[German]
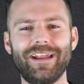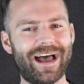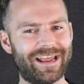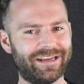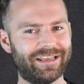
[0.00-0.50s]

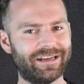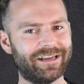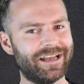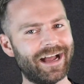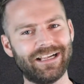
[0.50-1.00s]
eingehen.
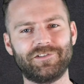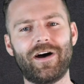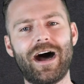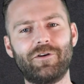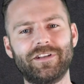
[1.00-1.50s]
Also
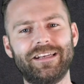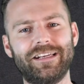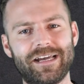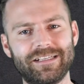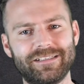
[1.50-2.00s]
haut in die
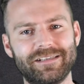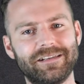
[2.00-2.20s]
Tasten.